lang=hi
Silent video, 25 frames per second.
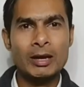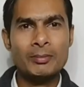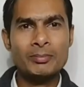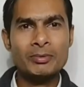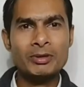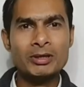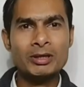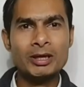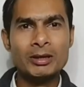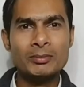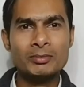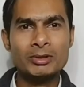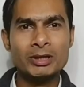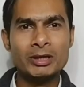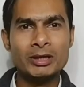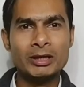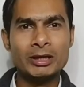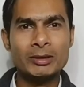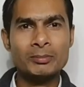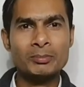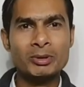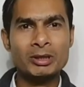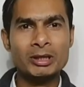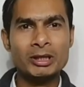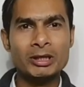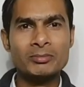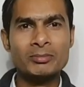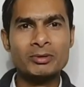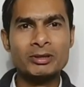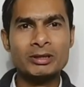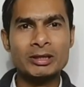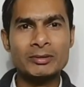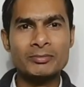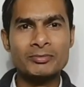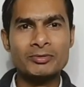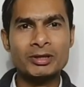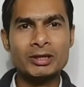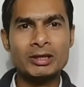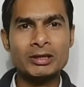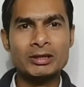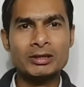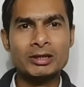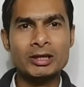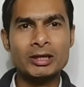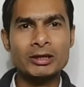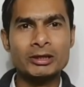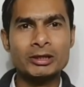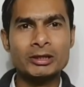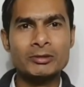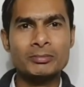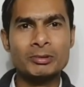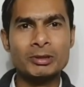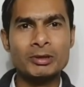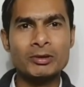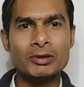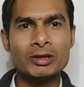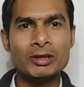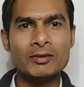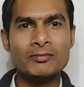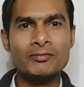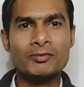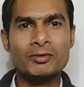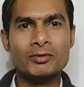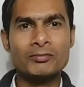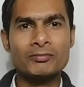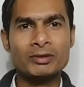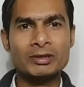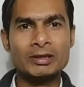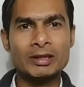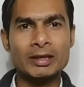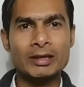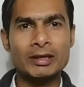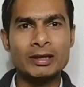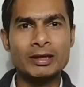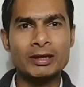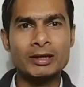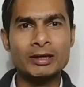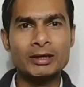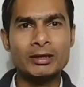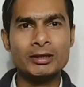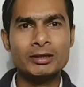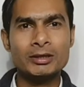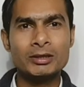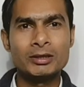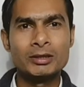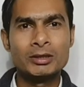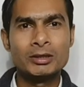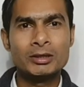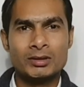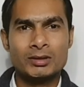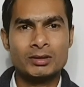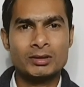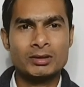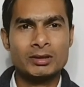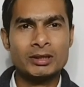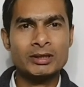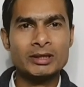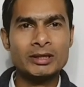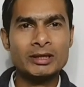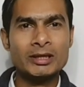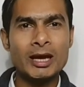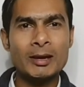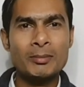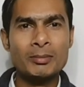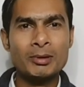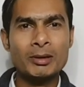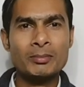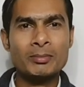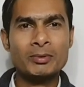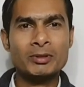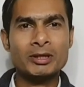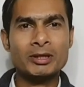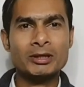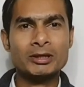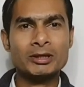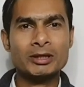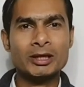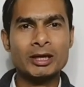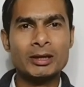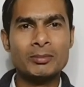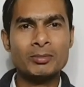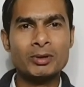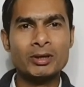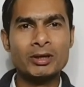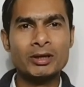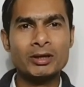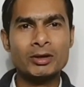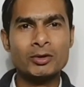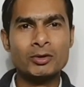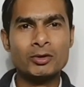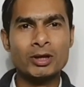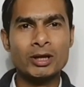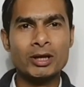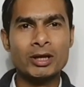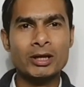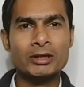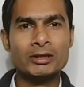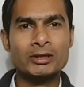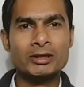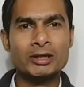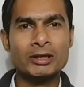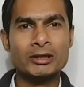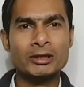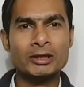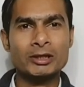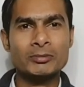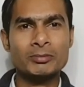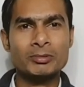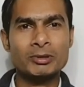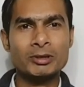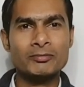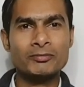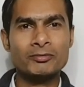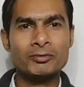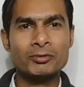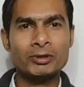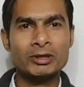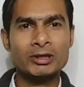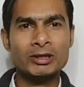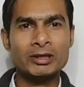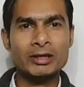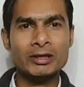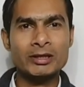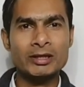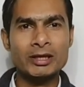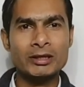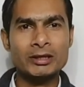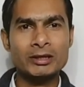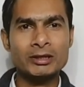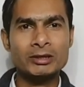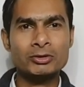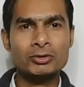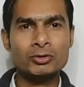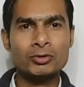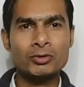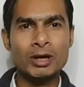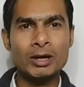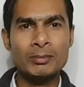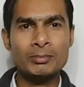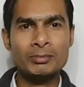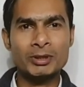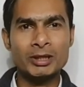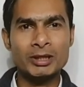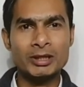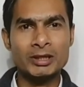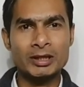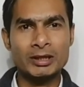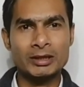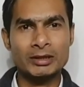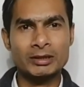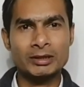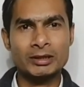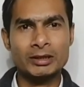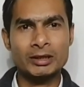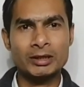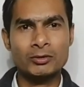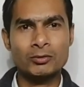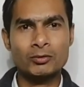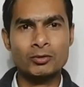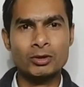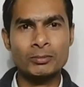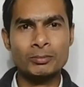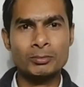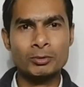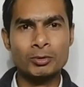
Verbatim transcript: अभी हमने कम बजट में सबसे अच्छा डिस्प्ले वाला फ़ोन बताया है यदि आपका बजट कम है और अच्छा डिस्प्ले फ़ोन लेना चाहते हैं तो आप ले सकते हैं कोई